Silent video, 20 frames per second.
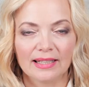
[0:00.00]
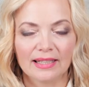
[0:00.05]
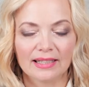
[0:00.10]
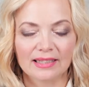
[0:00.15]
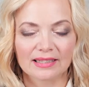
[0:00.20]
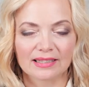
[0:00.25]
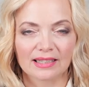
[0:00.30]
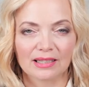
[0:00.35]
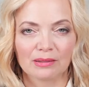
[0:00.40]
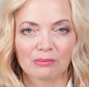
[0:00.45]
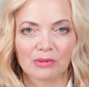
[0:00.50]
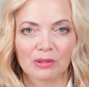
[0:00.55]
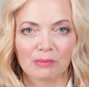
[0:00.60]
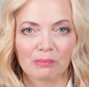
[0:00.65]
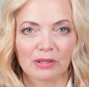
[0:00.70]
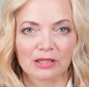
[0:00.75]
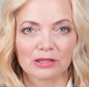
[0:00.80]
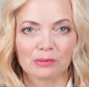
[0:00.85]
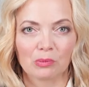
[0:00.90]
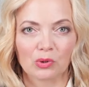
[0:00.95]
Если мы
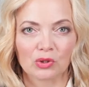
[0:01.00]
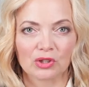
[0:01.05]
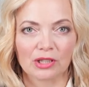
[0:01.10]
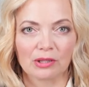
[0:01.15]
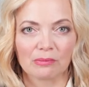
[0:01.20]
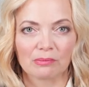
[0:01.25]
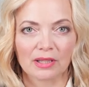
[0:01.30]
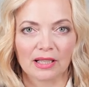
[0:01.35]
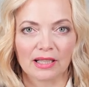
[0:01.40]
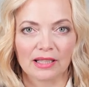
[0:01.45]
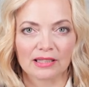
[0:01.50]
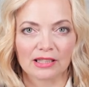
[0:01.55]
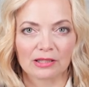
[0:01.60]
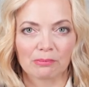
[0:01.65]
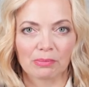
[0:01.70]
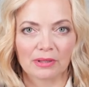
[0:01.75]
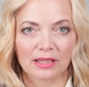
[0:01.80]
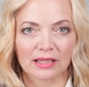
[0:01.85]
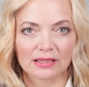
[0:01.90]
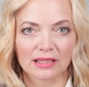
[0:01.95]
посмотрим на
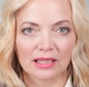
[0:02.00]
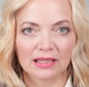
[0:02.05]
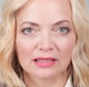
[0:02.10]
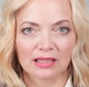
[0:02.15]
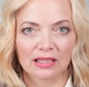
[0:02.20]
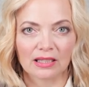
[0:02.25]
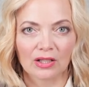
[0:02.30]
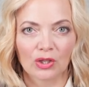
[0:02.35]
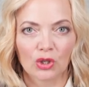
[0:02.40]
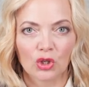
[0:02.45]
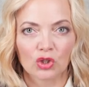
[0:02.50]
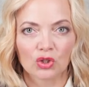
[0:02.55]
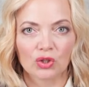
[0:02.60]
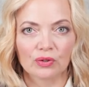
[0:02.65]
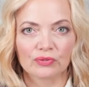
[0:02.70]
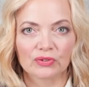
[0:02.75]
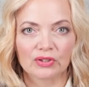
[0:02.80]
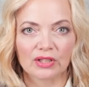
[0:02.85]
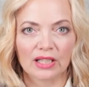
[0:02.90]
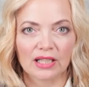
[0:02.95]
этот показатель,
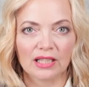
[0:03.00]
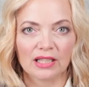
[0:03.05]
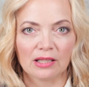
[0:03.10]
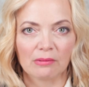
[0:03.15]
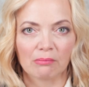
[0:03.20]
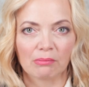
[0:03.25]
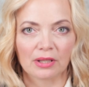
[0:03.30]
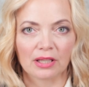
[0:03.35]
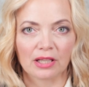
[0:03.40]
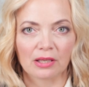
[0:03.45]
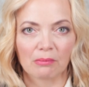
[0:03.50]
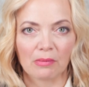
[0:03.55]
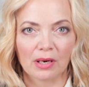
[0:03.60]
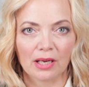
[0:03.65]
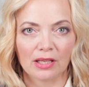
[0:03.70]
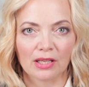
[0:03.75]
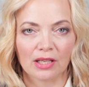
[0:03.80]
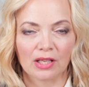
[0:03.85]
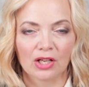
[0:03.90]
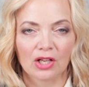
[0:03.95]
то в среднем по
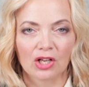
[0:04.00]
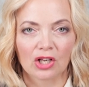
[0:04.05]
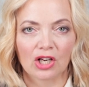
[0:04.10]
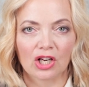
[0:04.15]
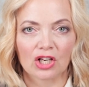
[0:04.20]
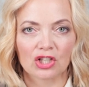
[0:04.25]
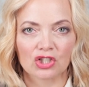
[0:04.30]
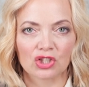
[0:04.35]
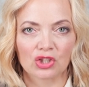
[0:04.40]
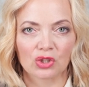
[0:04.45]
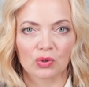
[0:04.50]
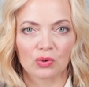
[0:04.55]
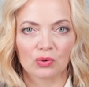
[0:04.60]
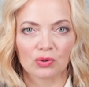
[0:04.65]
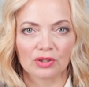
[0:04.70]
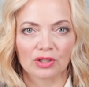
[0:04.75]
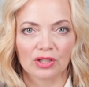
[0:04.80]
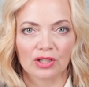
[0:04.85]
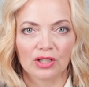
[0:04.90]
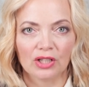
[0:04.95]
Германии каждый
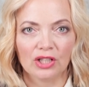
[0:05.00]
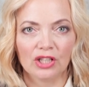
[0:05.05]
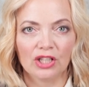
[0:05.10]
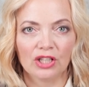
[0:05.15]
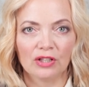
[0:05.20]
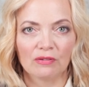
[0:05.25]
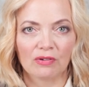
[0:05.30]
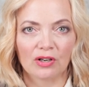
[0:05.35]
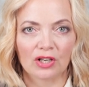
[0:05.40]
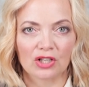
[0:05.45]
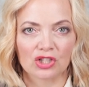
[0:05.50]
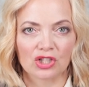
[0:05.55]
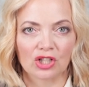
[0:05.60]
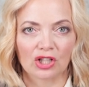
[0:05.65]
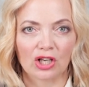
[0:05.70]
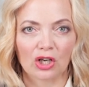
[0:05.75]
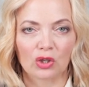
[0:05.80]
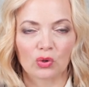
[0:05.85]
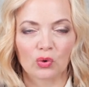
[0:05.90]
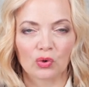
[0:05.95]
год, и неважно
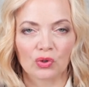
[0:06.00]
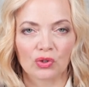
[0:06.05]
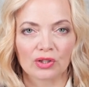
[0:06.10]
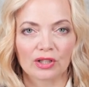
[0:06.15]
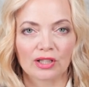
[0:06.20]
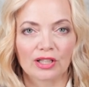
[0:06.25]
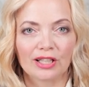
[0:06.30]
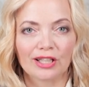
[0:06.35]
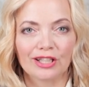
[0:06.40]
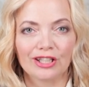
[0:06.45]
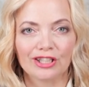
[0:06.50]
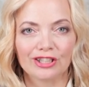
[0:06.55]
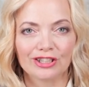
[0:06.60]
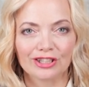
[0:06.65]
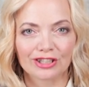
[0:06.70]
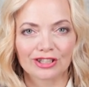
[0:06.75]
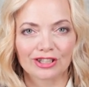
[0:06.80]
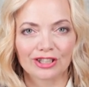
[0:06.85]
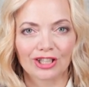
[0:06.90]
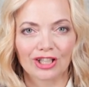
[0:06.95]
какой он,
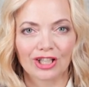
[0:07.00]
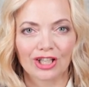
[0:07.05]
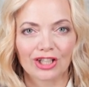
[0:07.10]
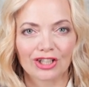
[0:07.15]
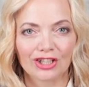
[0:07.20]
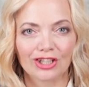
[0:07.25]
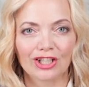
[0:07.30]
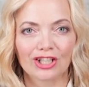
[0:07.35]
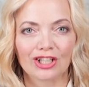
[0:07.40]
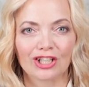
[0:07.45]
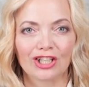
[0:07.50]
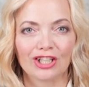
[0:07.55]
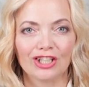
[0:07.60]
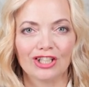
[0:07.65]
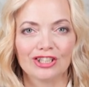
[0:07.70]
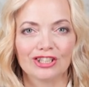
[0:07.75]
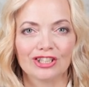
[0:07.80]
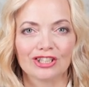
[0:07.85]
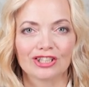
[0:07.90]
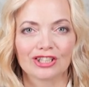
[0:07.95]
кризисный,
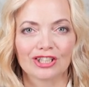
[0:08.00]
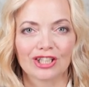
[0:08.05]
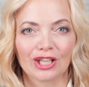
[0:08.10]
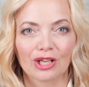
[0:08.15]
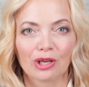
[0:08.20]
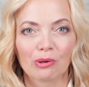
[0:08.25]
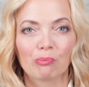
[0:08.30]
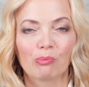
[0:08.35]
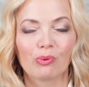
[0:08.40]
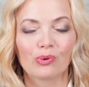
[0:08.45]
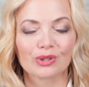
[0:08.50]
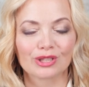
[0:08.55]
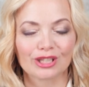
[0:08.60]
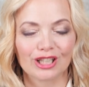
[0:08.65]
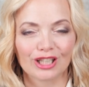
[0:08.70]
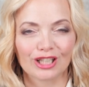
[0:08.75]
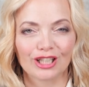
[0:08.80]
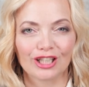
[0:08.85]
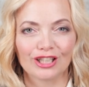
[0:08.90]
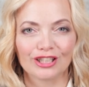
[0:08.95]
докризисный,
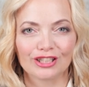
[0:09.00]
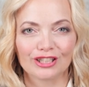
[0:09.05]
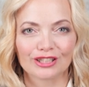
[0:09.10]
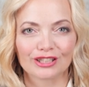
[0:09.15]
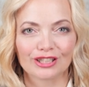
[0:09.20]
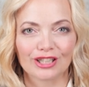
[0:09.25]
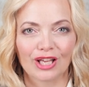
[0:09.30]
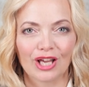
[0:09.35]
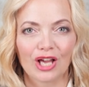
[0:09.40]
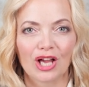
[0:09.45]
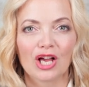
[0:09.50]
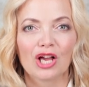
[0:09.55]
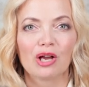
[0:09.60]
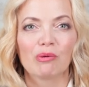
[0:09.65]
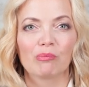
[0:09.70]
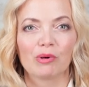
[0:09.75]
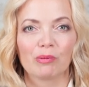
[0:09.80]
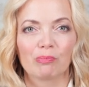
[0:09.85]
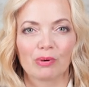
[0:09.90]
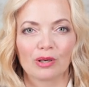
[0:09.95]
после кризисный,
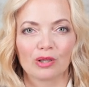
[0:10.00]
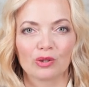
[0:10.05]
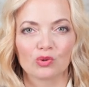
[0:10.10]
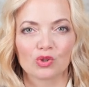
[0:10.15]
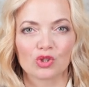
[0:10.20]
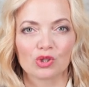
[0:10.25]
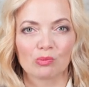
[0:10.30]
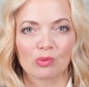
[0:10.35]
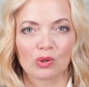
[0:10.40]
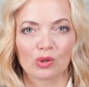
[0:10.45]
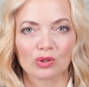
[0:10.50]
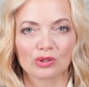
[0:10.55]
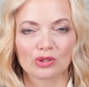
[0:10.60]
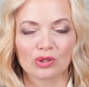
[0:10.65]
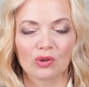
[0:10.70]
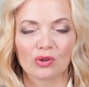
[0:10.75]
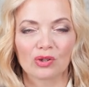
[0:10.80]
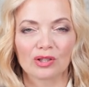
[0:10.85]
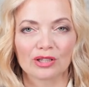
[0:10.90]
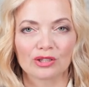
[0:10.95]
мы получим рост
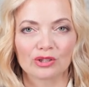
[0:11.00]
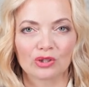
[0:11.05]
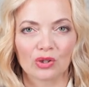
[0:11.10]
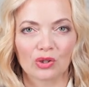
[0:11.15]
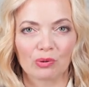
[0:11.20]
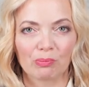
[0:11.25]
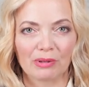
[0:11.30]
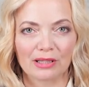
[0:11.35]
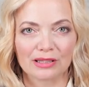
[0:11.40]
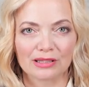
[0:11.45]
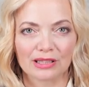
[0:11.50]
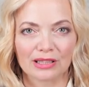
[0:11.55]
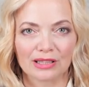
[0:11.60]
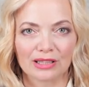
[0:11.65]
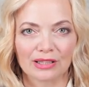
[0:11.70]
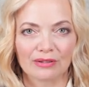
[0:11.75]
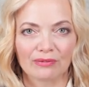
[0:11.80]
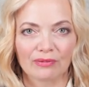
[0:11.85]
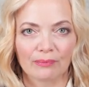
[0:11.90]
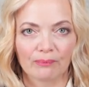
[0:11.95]
около
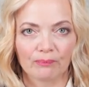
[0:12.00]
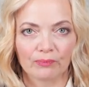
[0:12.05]
3%.